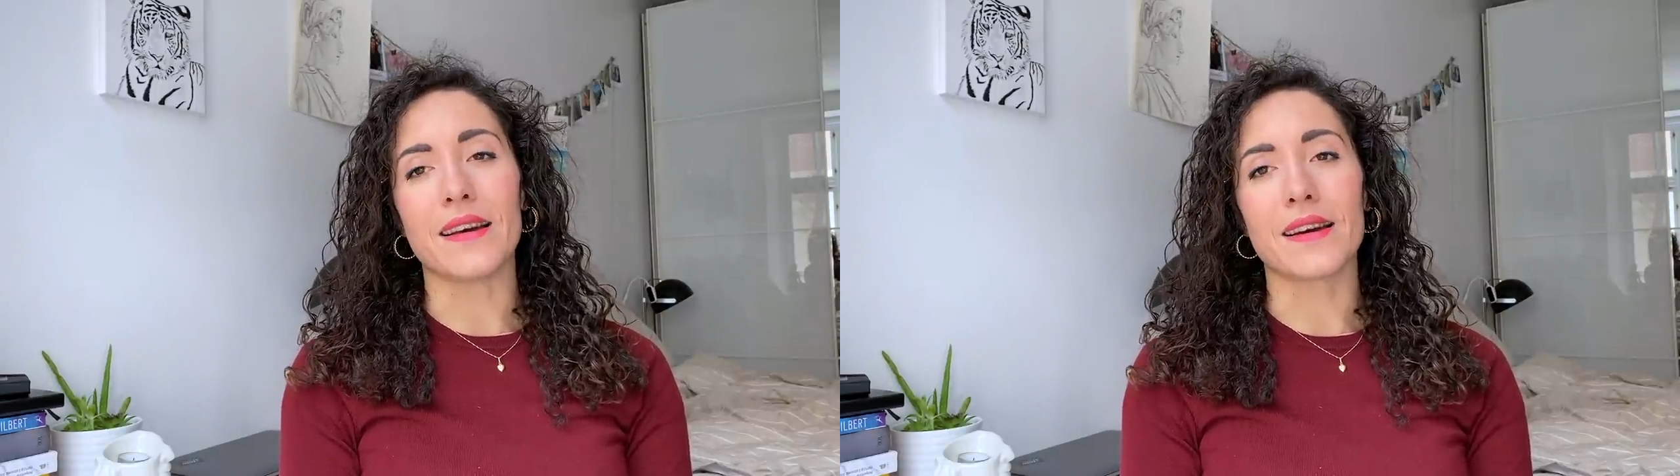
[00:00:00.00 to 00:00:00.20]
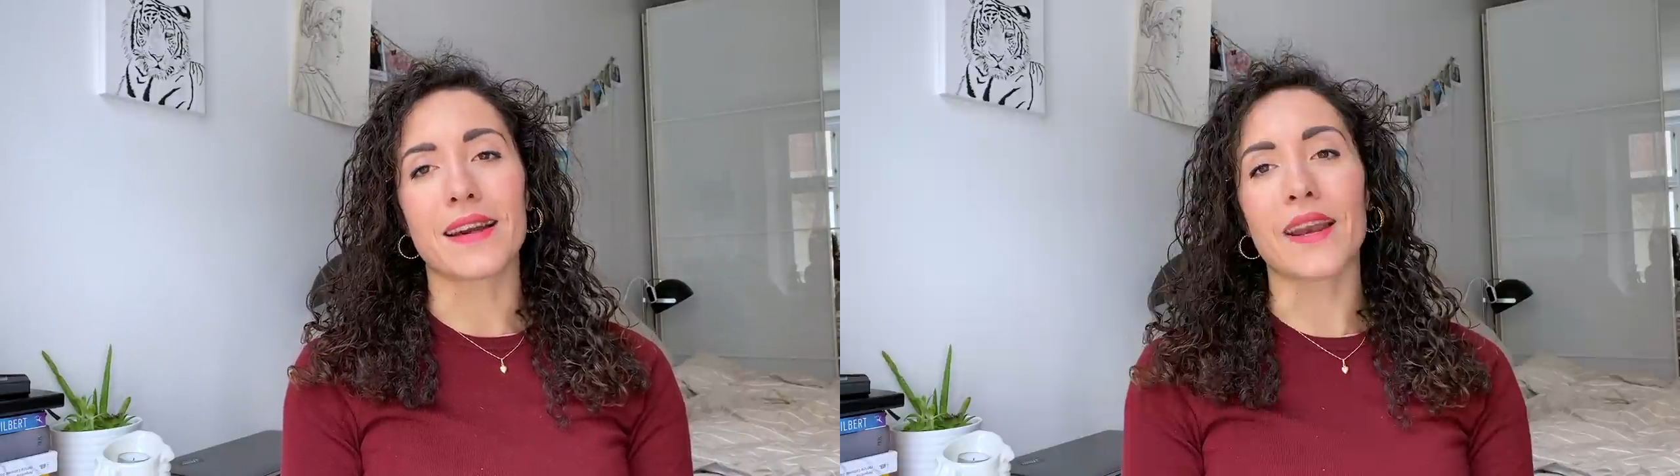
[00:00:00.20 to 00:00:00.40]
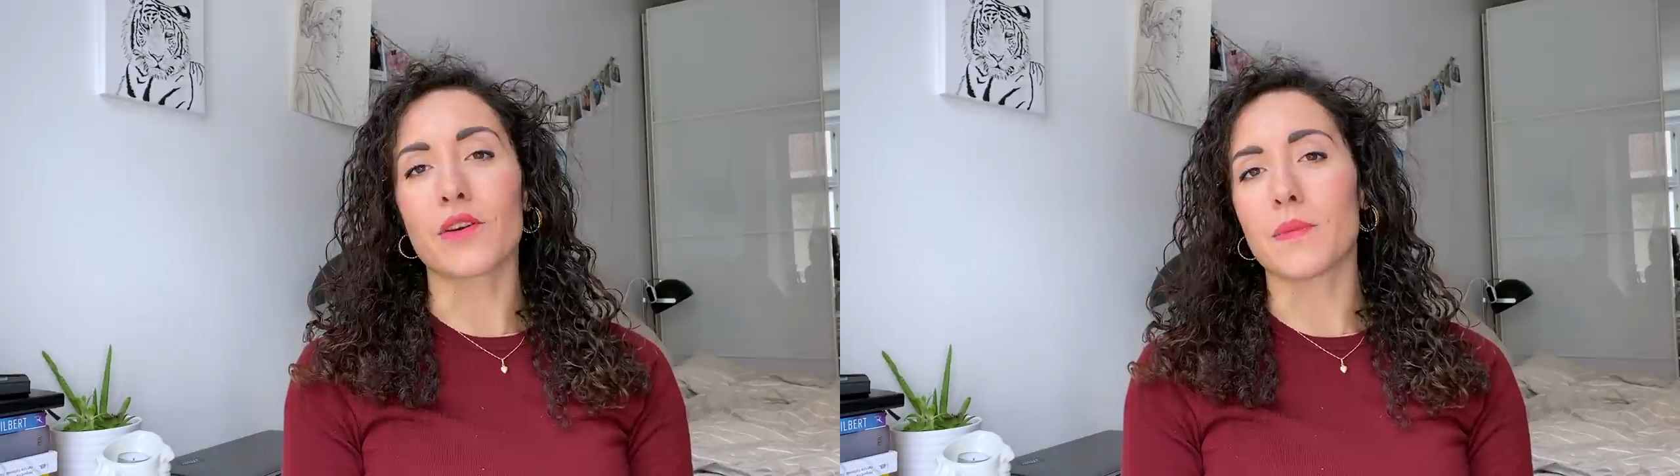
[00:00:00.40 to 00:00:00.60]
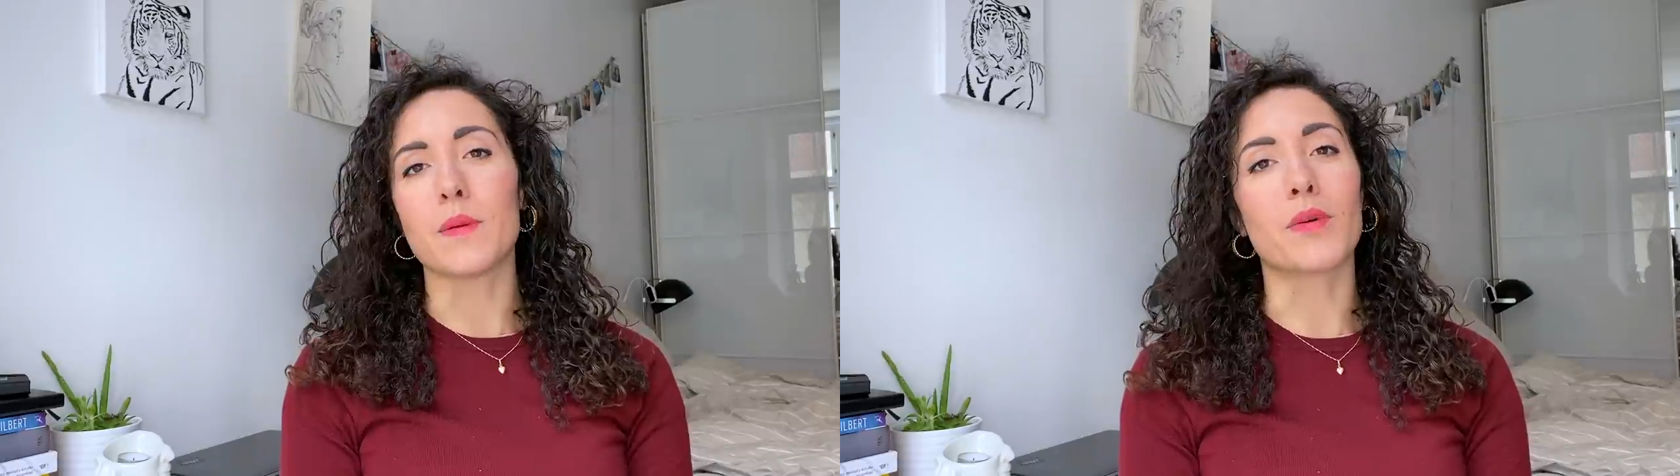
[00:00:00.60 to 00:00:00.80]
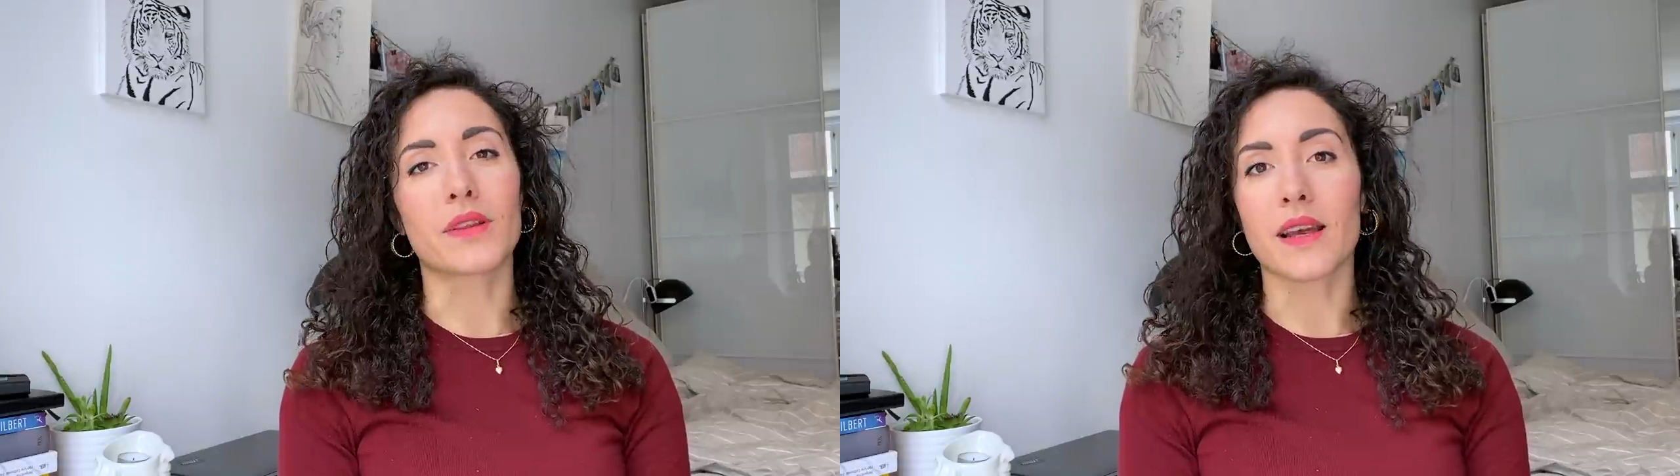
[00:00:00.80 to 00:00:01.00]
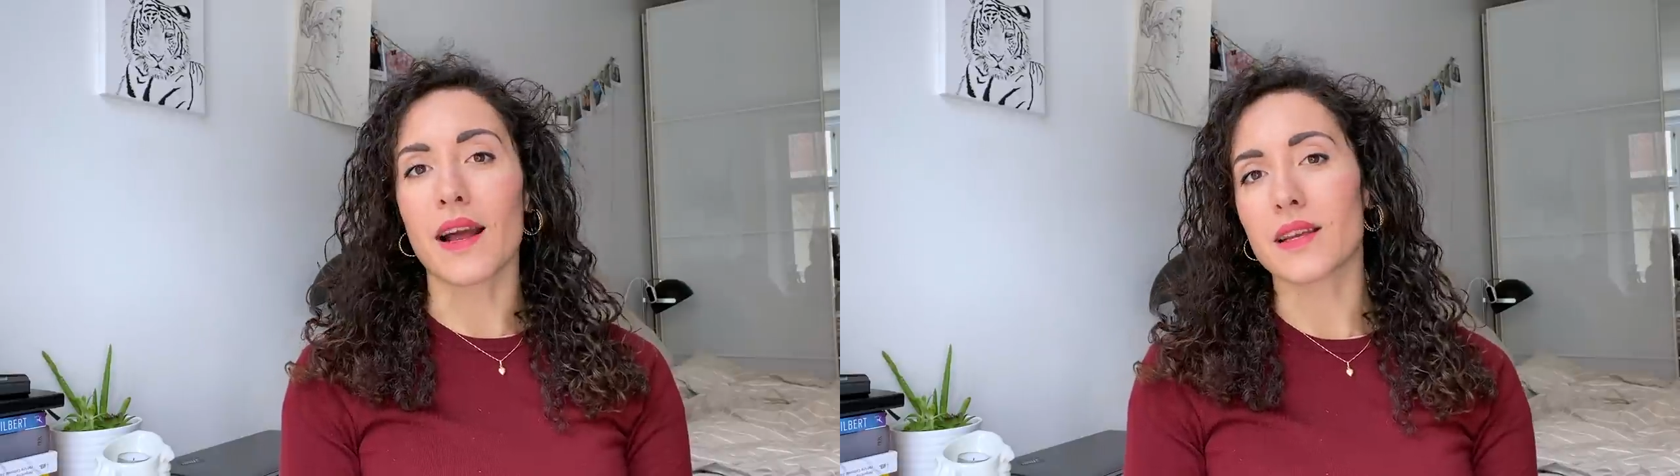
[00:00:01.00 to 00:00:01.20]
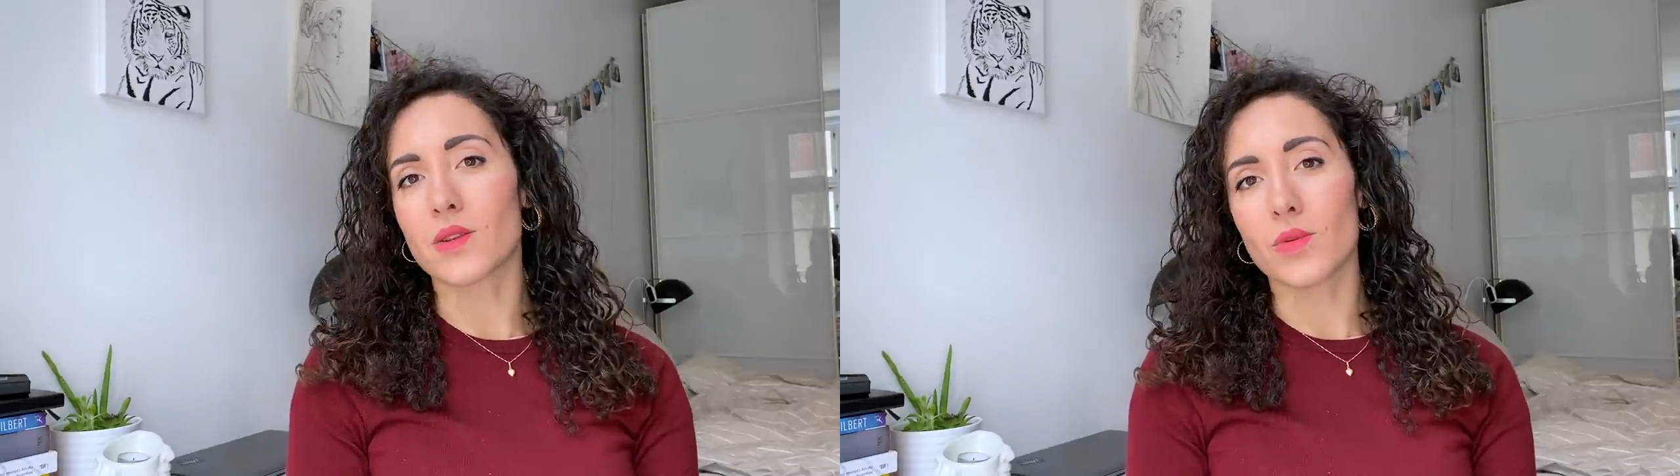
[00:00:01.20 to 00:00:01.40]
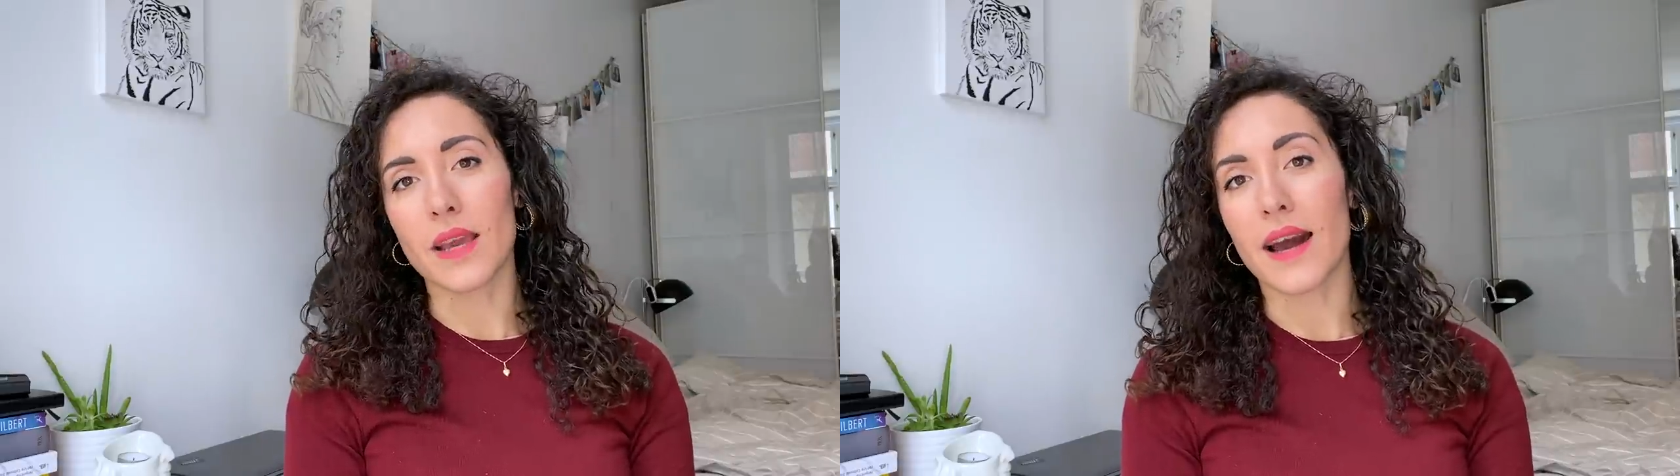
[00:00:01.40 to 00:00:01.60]
eh, credo che mi porterà a
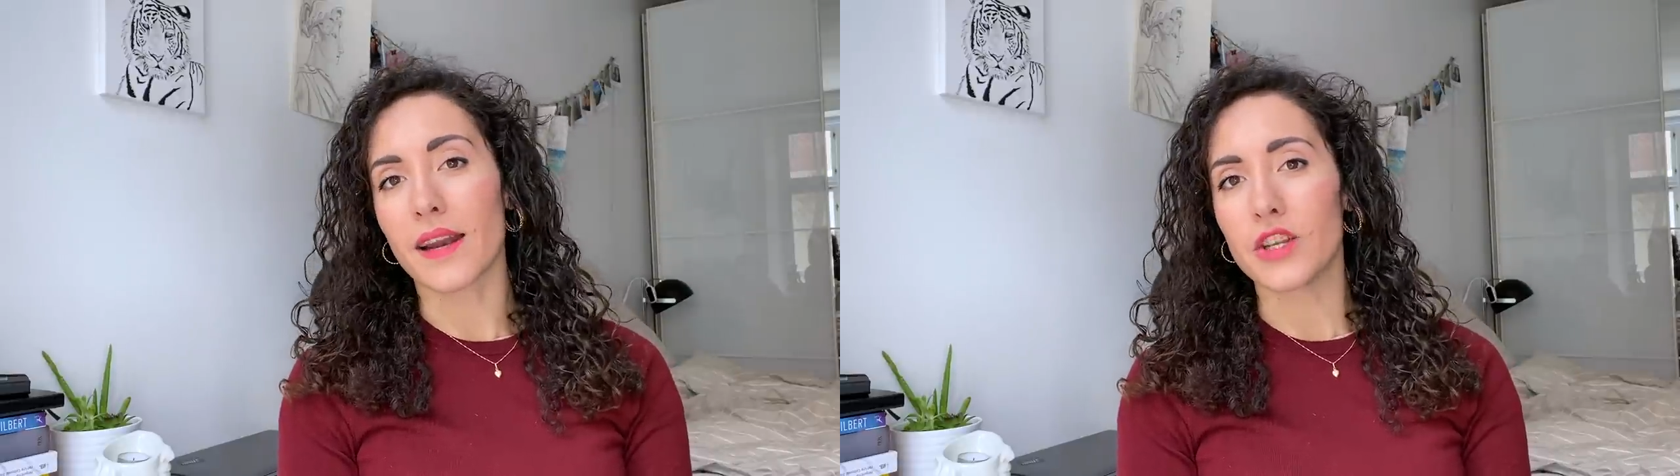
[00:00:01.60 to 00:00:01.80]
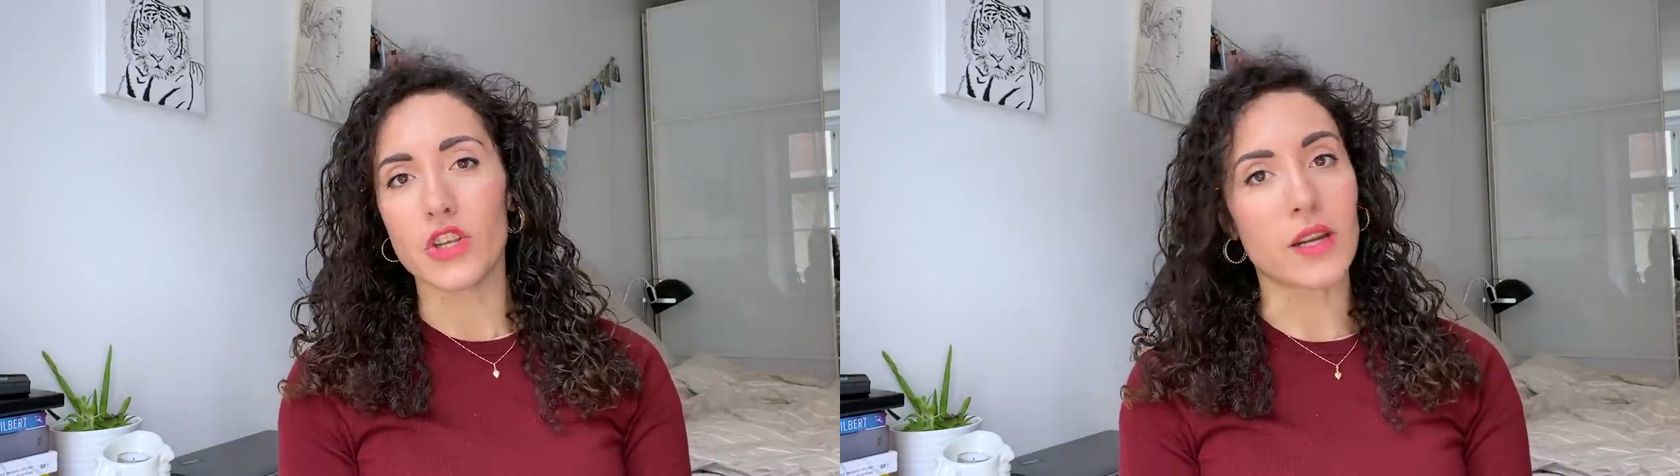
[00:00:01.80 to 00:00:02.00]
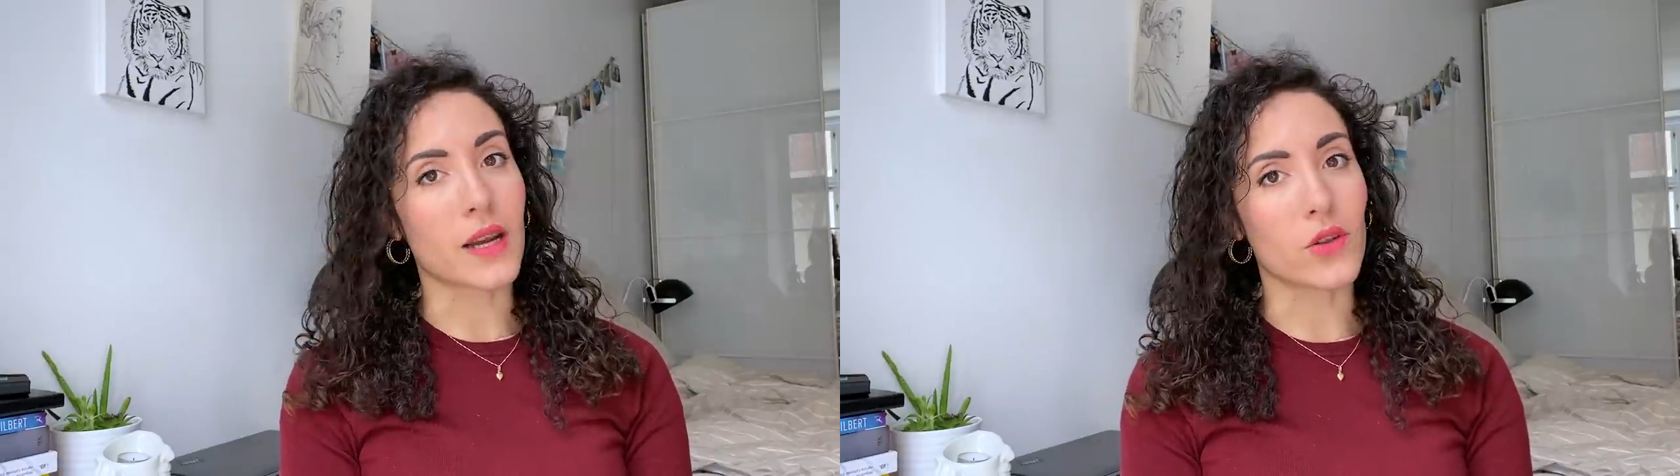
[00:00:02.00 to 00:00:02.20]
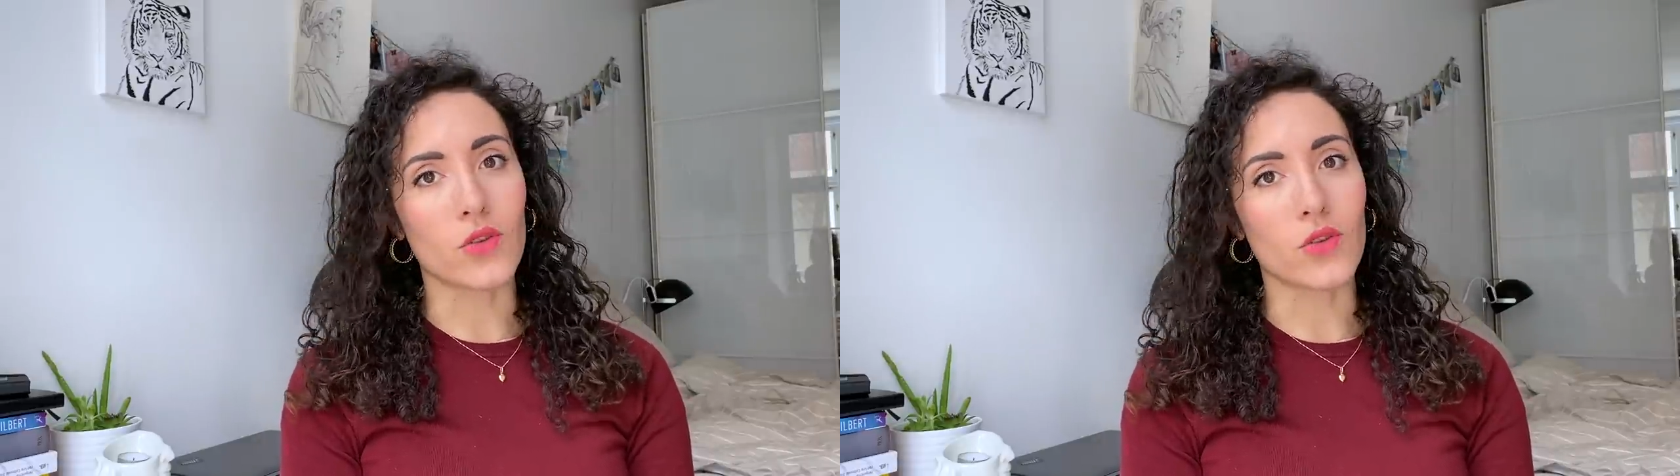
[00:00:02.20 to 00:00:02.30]
studiare circa